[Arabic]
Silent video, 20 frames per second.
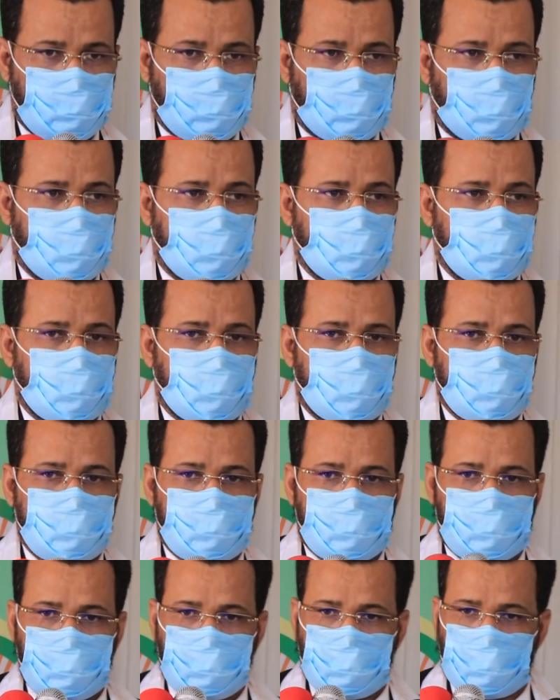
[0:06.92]
وعلى
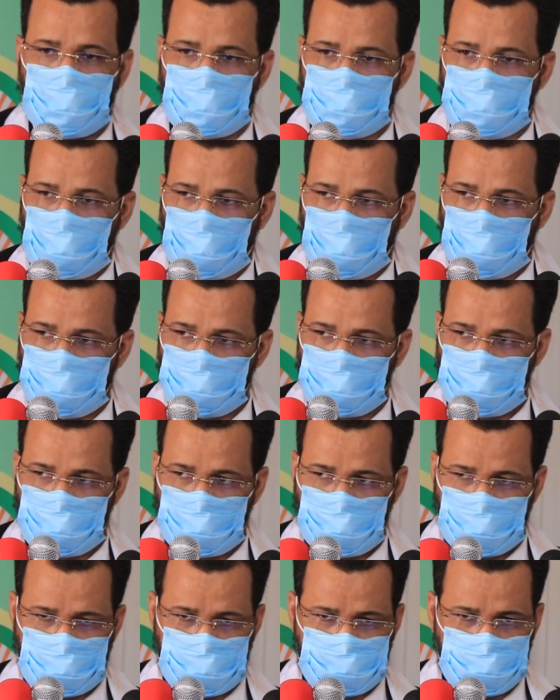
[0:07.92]
آله
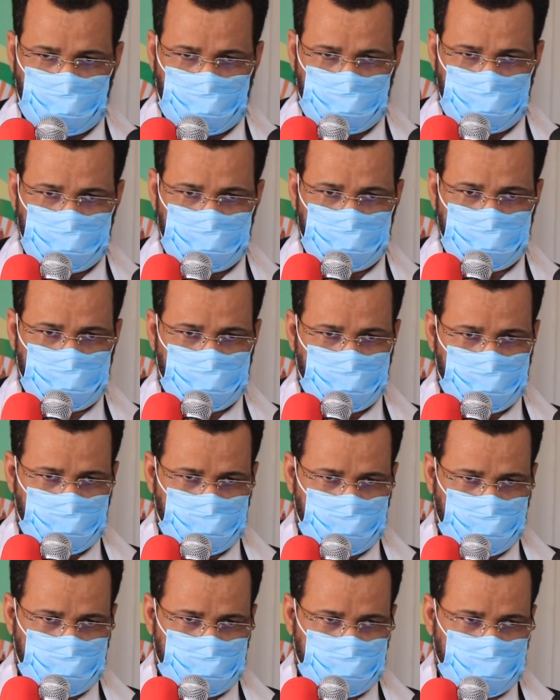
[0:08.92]
وأصحابه أجمعين
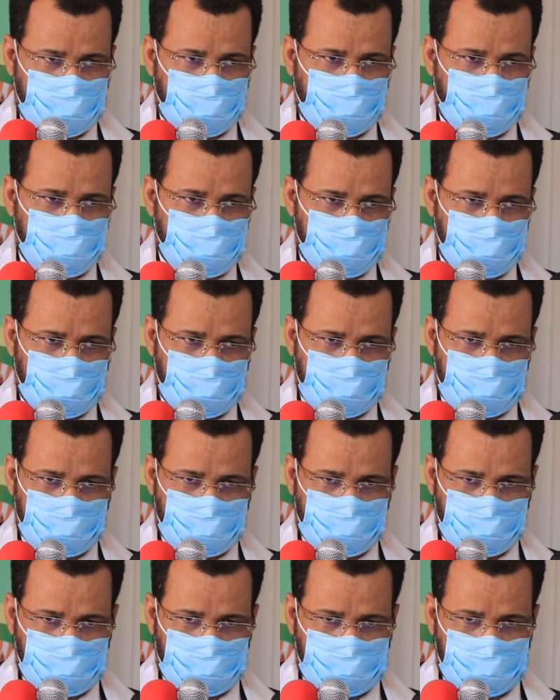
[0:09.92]
كلما ذكره
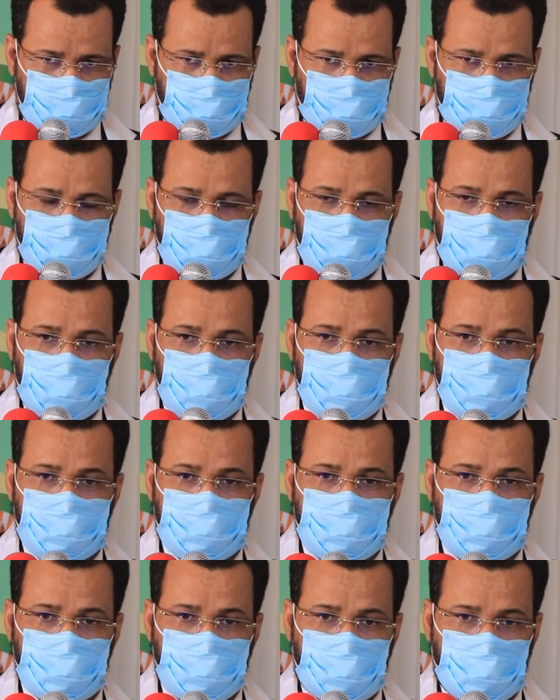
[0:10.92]
الذاكرون وغفل عن
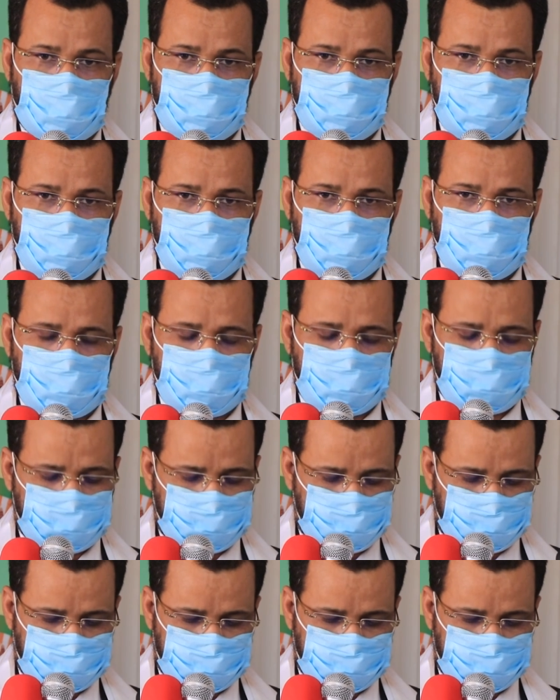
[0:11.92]
ذكره الغافلون